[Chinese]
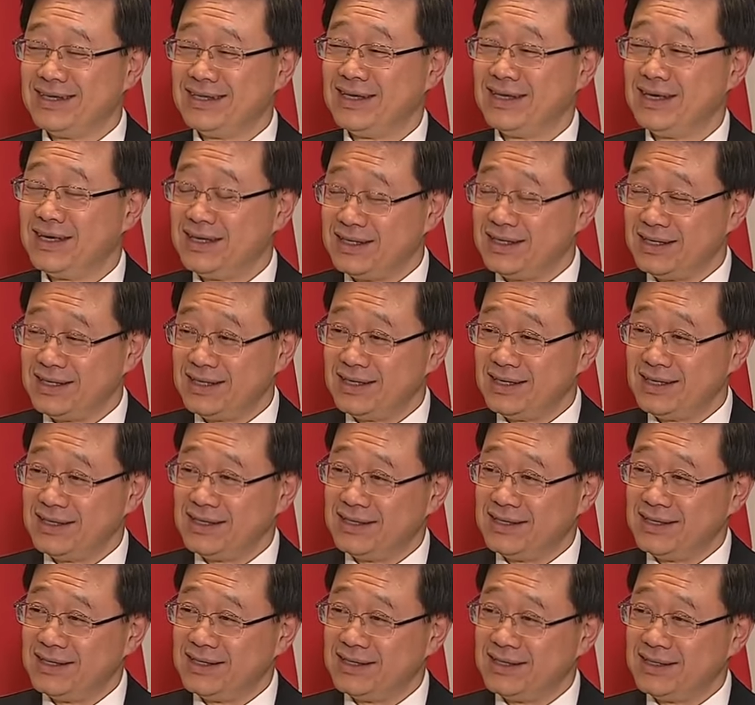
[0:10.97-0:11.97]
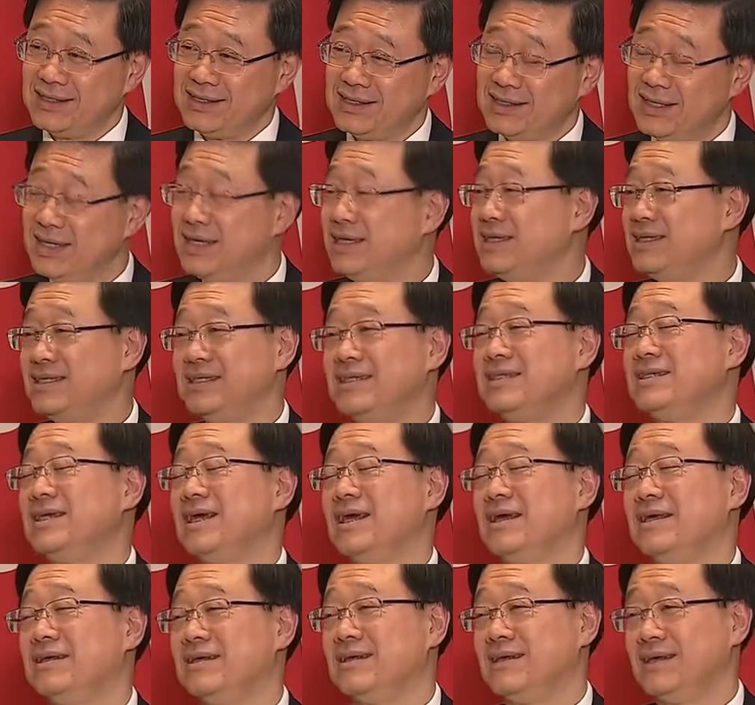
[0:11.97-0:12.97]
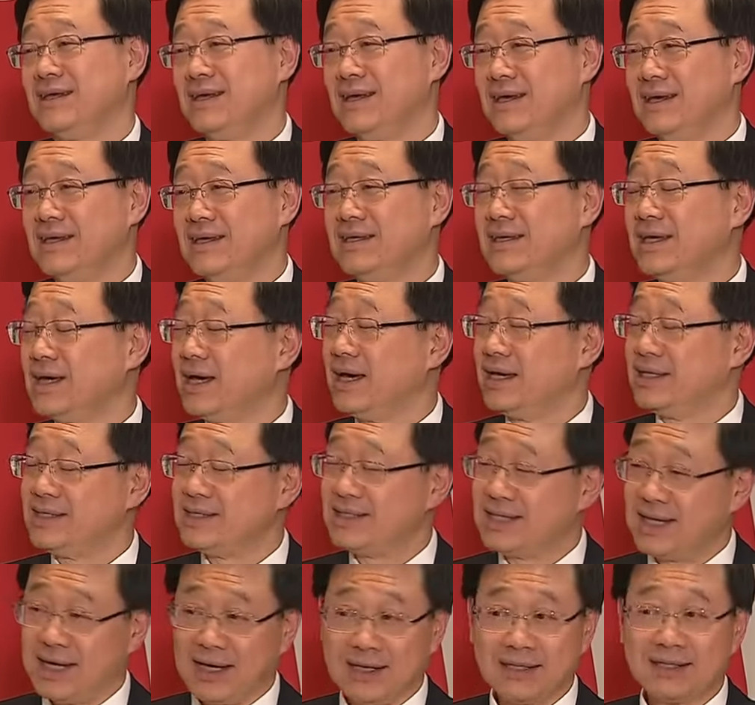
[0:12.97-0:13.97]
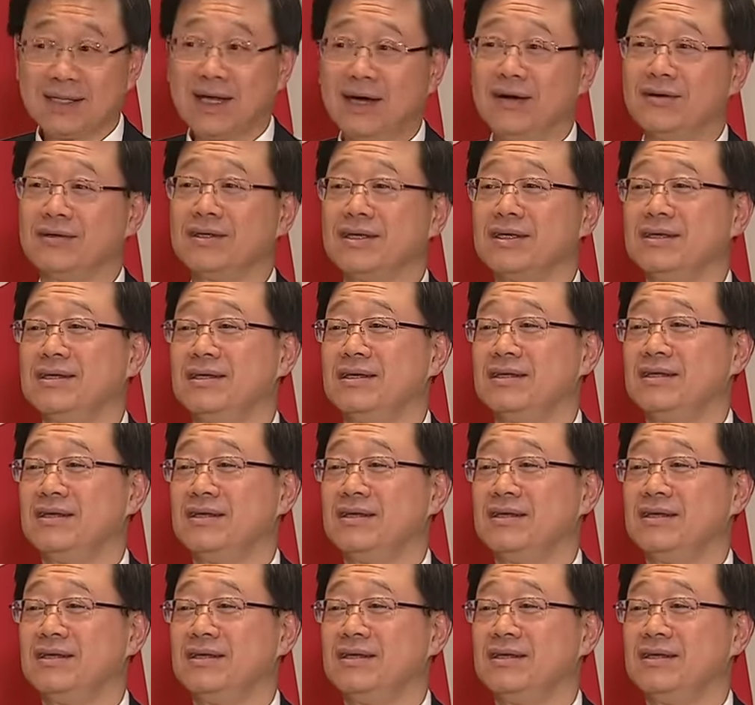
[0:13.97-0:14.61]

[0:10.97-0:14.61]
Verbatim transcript: 你第一时间应该想到的地